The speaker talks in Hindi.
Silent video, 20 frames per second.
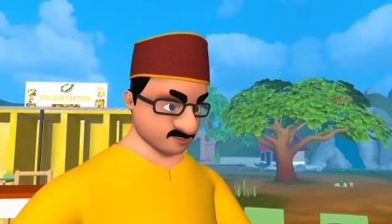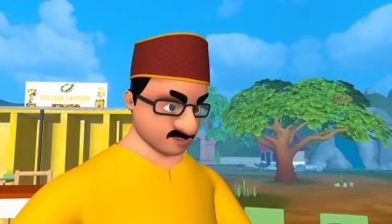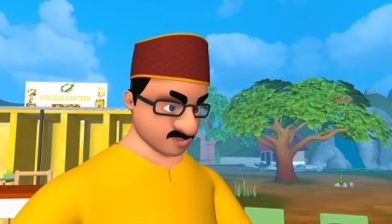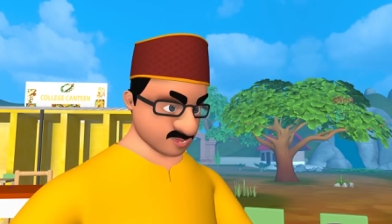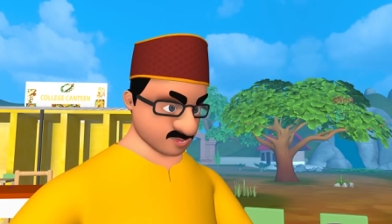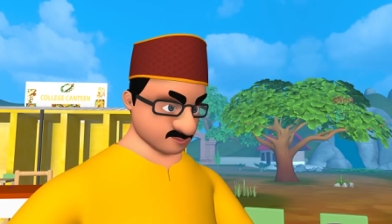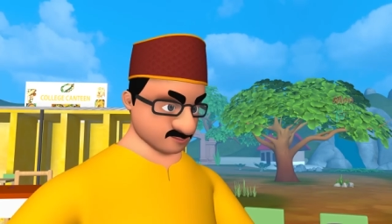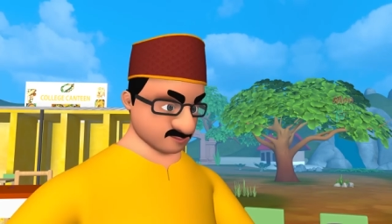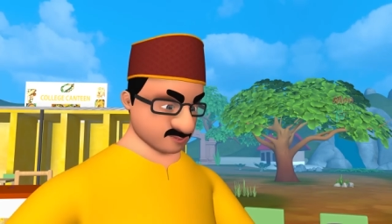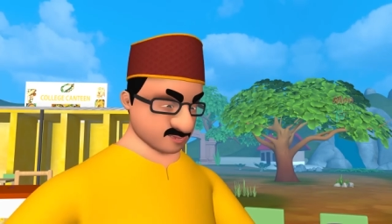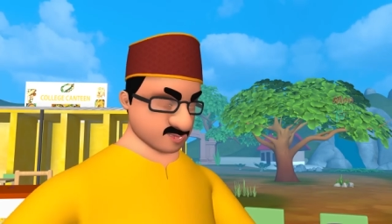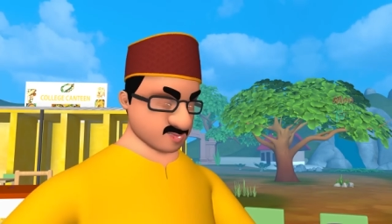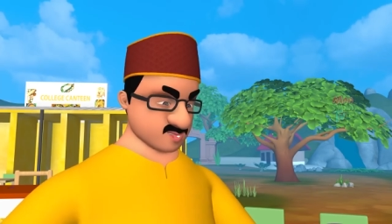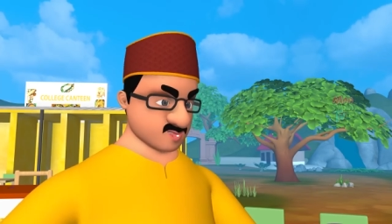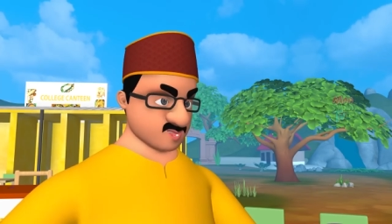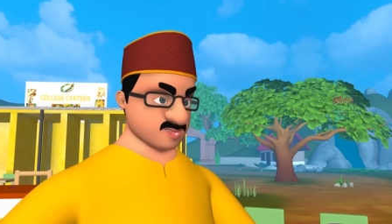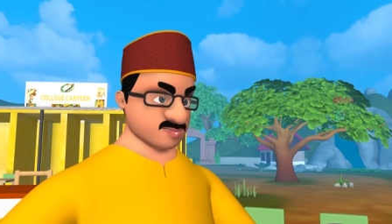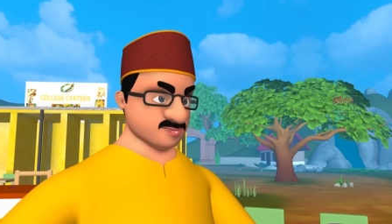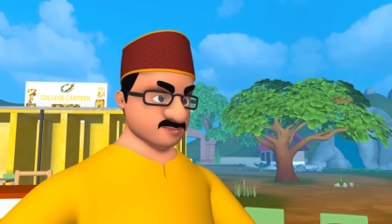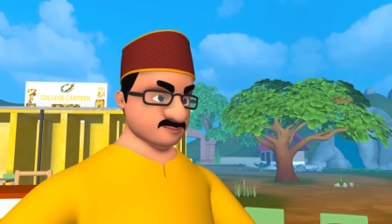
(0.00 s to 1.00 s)
अरे भाई तो
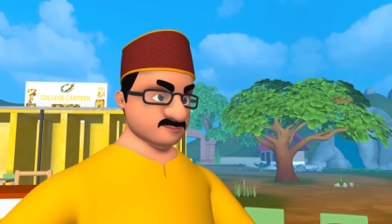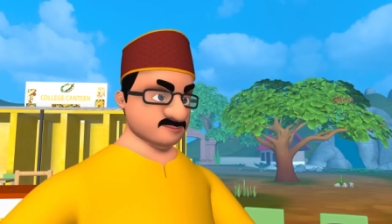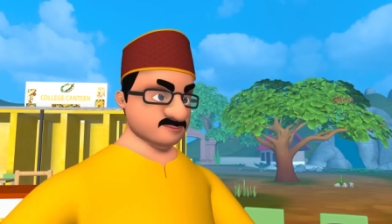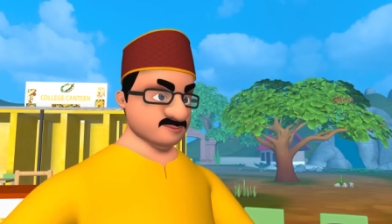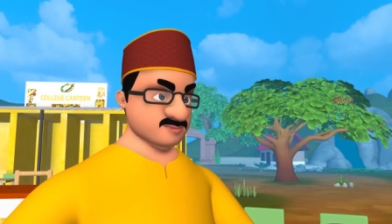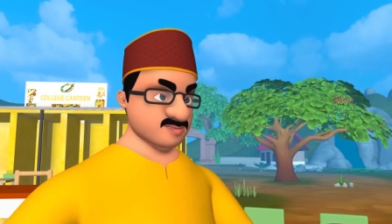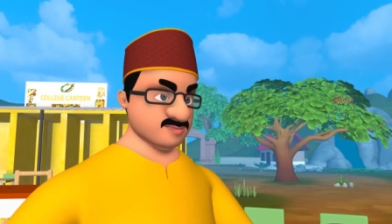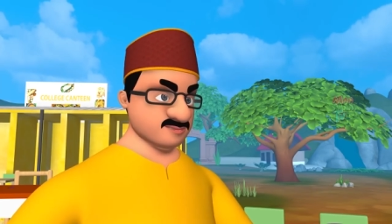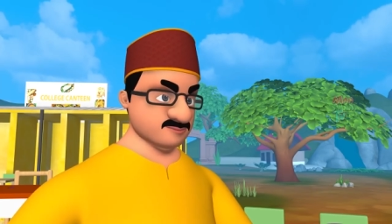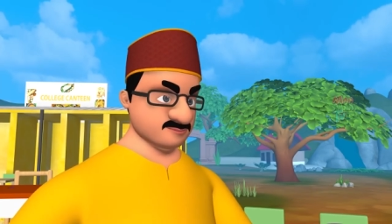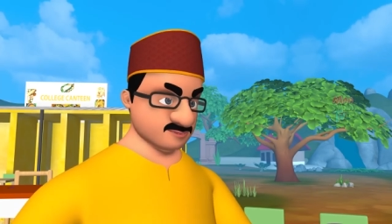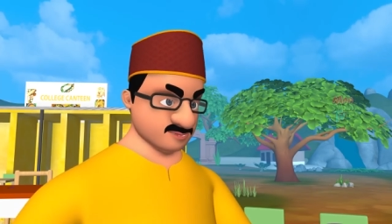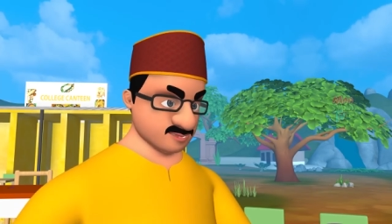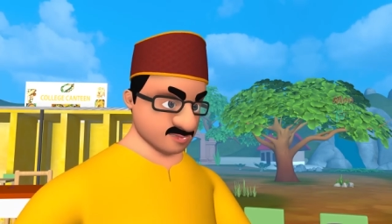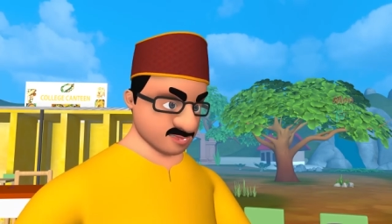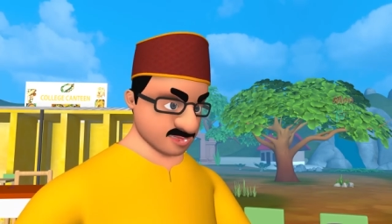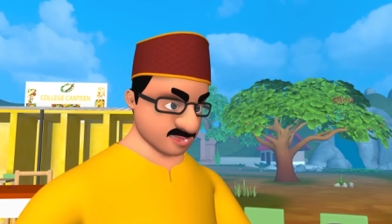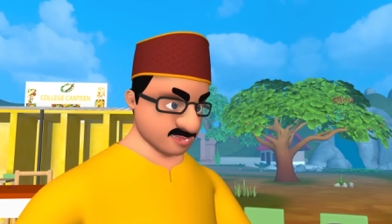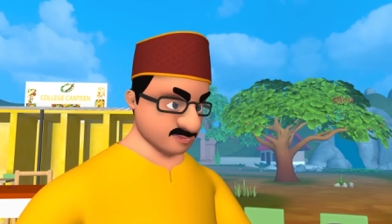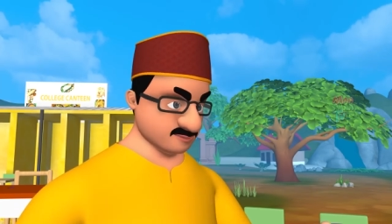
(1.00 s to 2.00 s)
क्या तो उन्हें
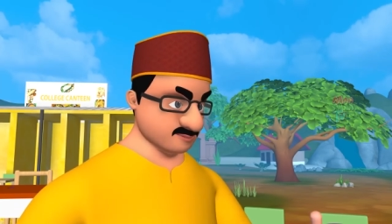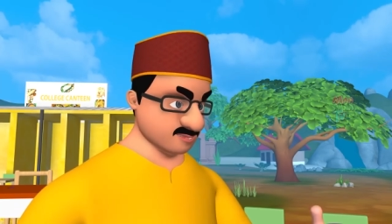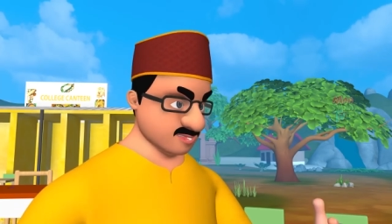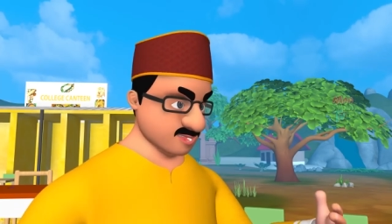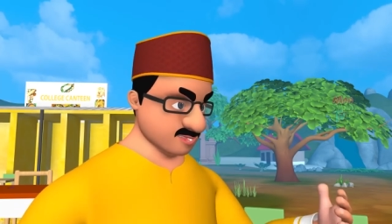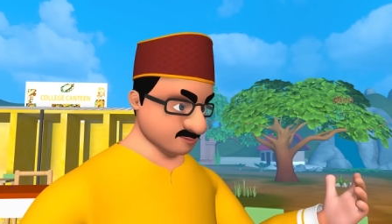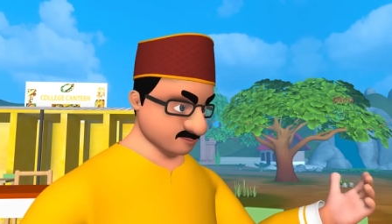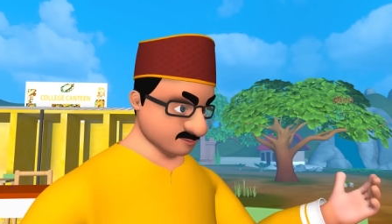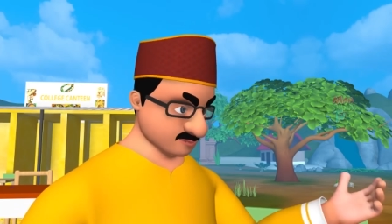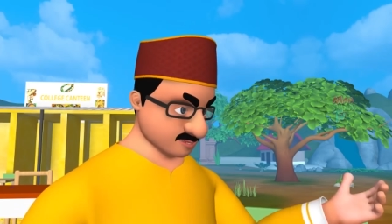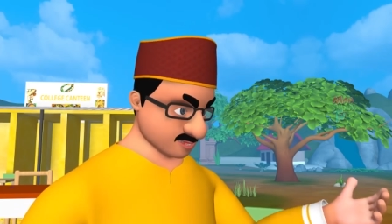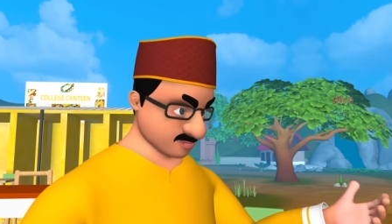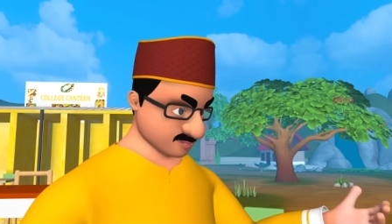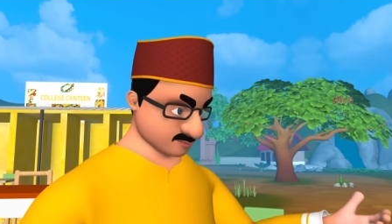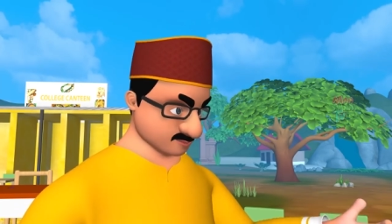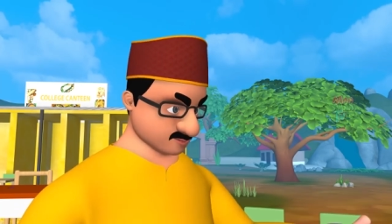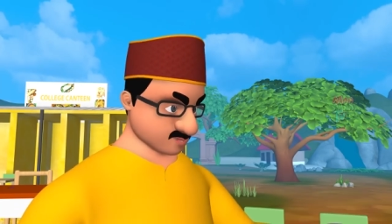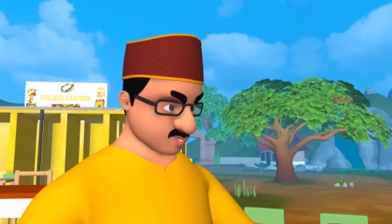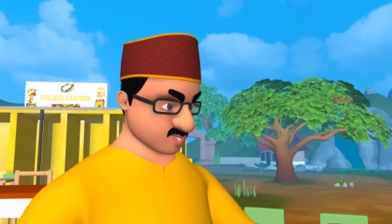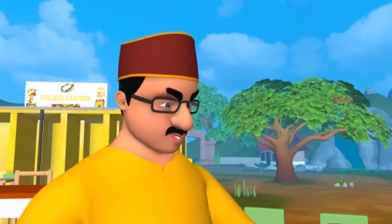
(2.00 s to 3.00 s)
साल भर के पैसे
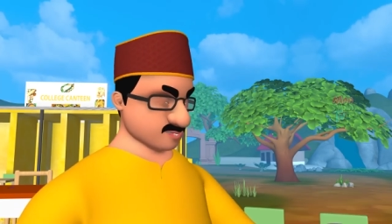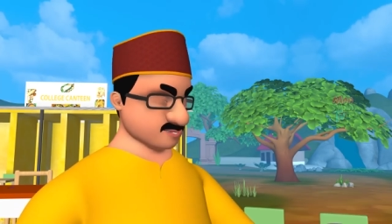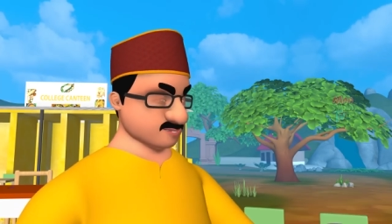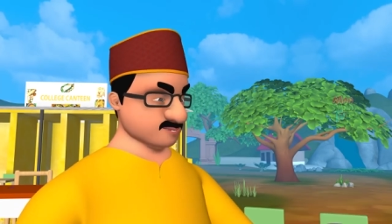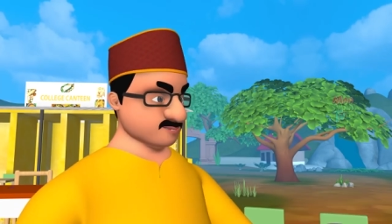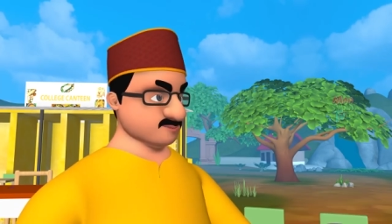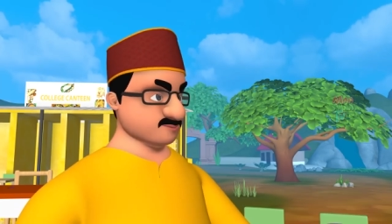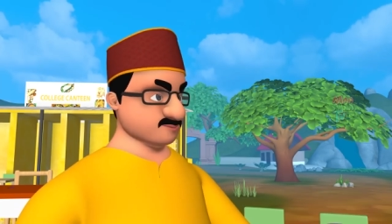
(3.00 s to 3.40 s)
देने होंगे